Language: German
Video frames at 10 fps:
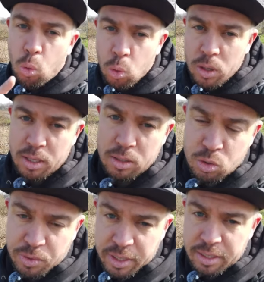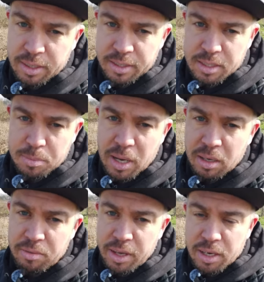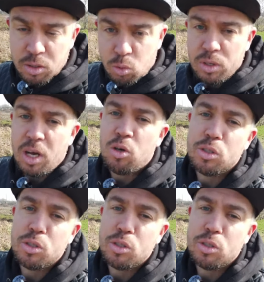oder, so wie ich das jetzt machen werde und